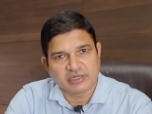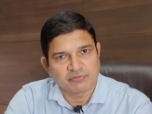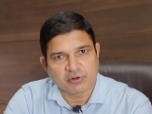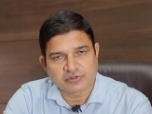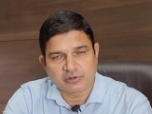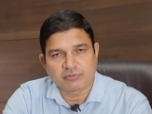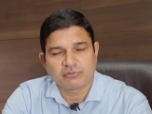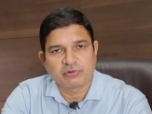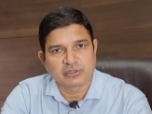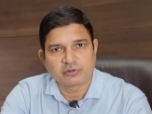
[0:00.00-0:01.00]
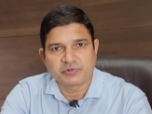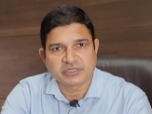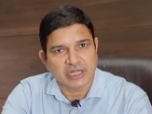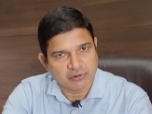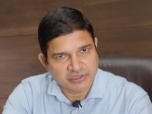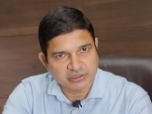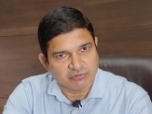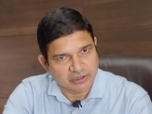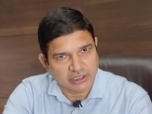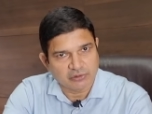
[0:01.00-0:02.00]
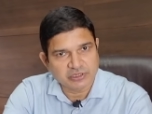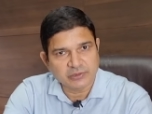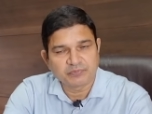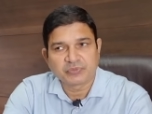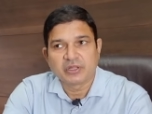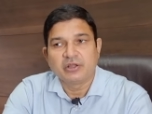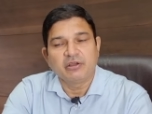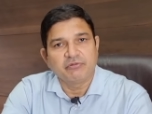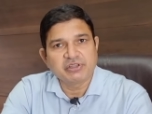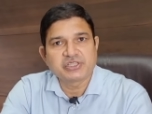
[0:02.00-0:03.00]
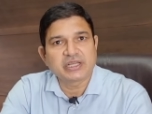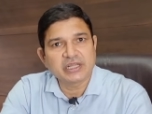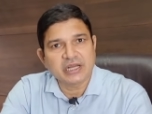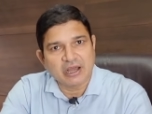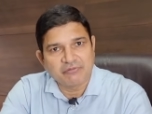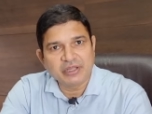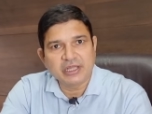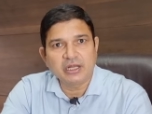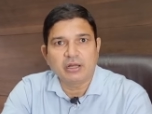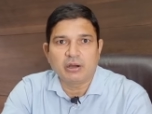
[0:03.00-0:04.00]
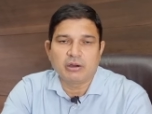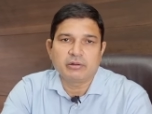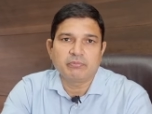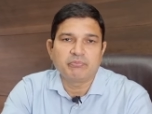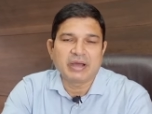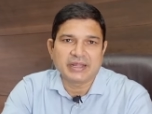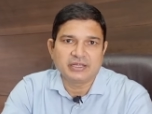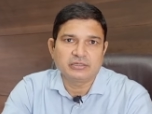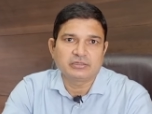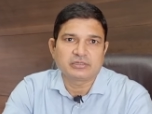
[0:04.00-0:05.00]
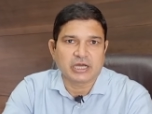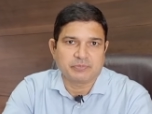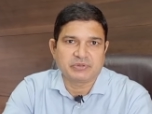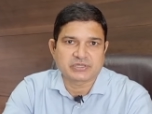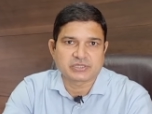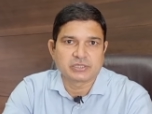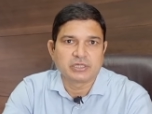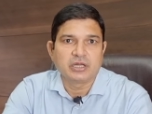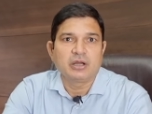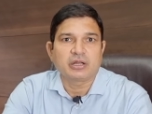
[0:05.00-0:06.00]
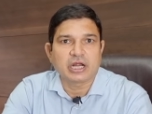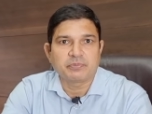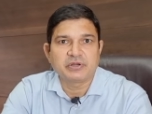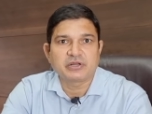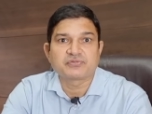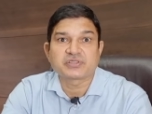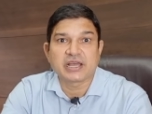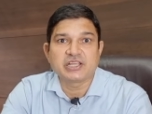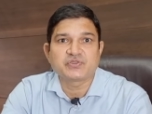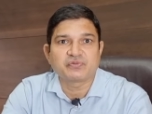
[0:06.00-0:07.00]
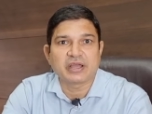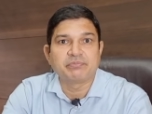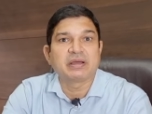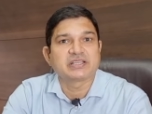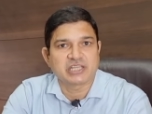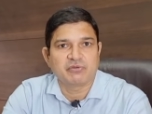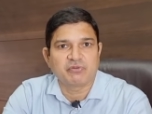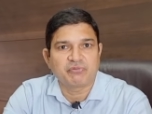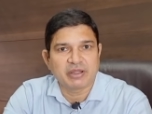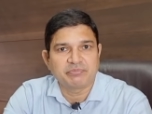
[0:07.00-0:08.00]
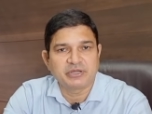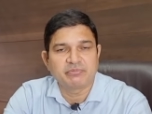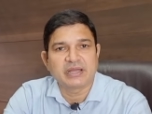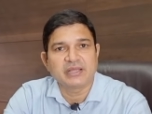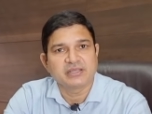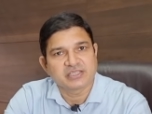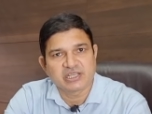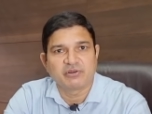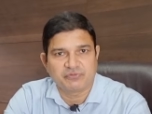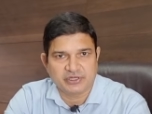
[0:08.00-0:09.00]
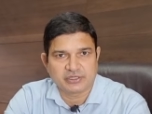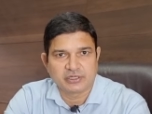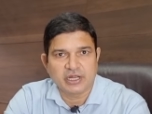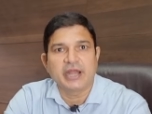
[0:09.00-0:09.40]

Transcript: gift voucher worth rupees 1000 1000 mm-hmm. which they can avail on buying carpets carpet okay. of size 5 by 7 5 feet by 7 feet